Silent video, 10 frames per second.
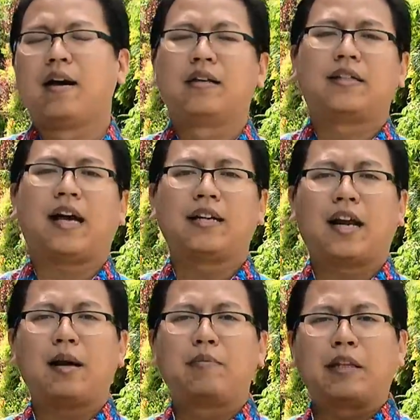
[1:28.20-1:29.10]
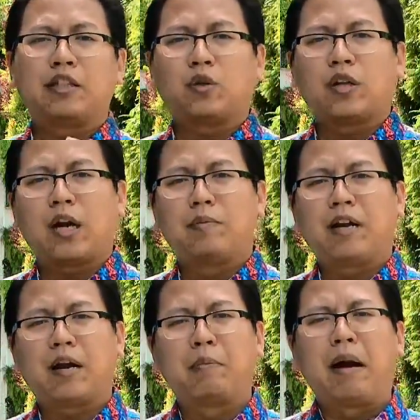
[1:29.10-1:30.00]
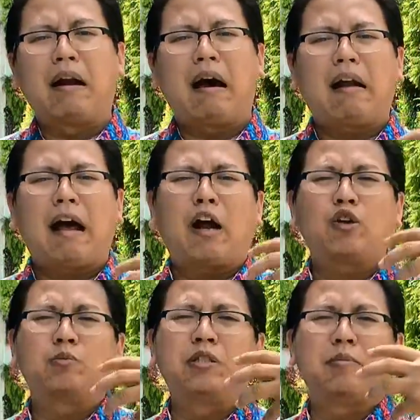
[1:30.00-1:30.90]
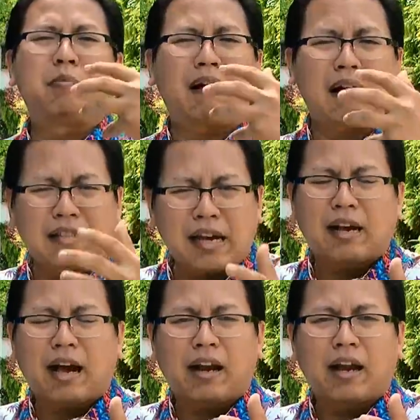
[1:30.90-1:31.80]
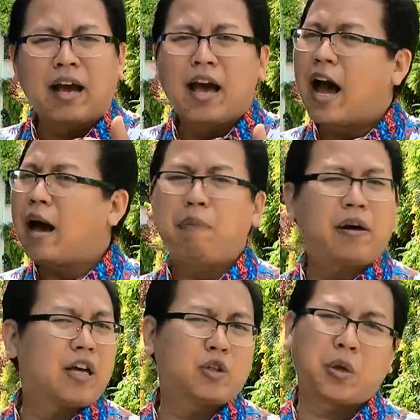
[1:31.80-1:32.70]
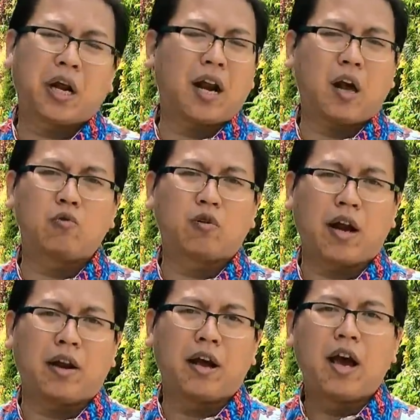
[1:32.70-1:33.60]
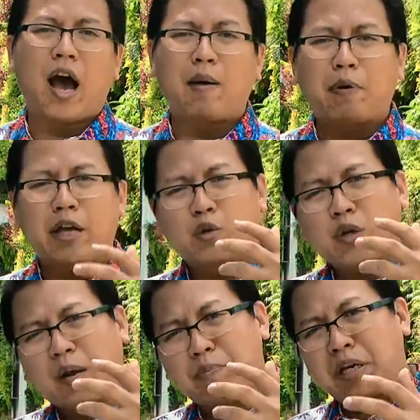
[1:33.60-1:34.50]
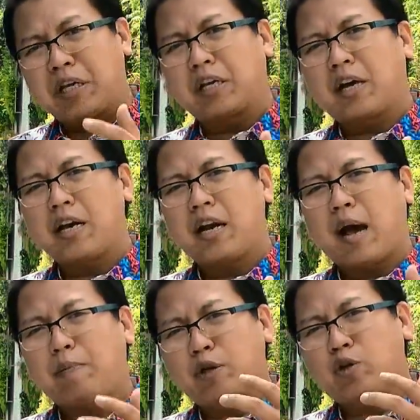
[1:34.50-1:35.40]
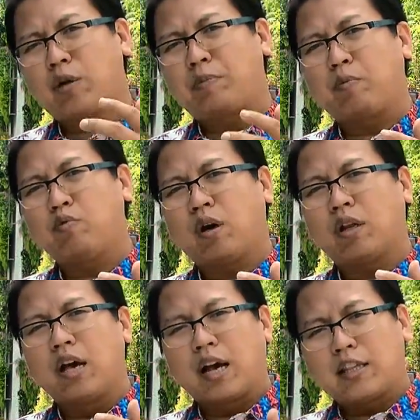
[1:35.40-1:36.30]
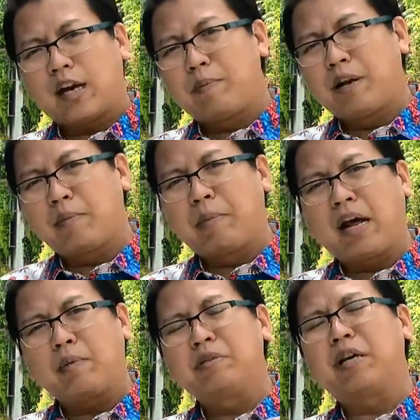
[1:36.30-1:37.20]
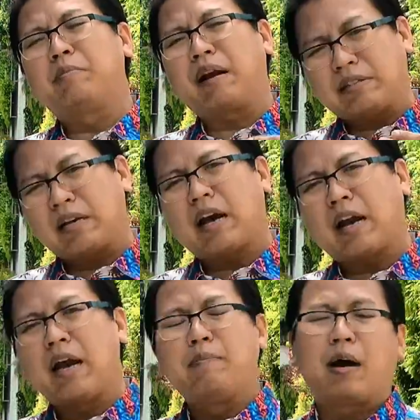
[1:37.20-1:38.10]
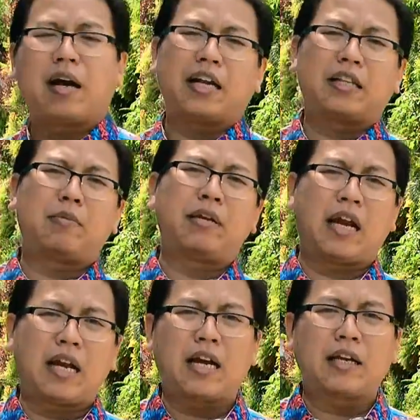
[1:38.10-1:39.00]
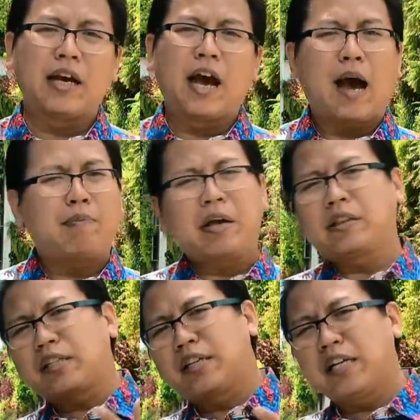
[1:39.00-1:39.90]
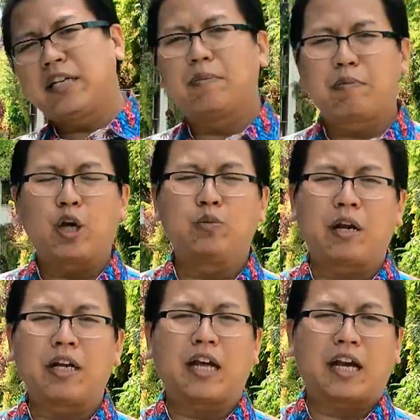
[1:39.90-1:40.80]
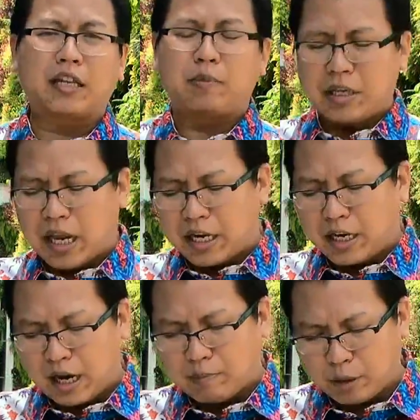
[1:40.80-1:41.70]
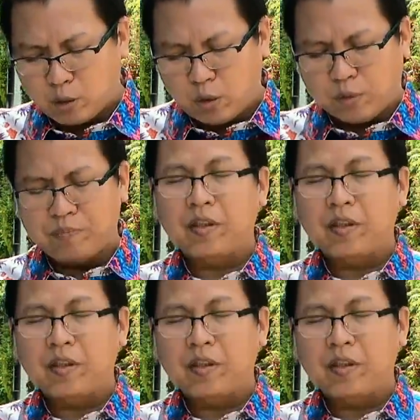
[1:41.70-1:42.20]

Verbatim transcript: Sadarlah berarti saudara benar-benar harus bisa merasakan apa yang saudara lakukan apa yang saudara pikirkan, apa yang saudara perbuat, kita benar-benar bisa merasakan, makanya kita menyadari apa yang terjadi dalam kehidupan kita, kita menyadari dengan betul.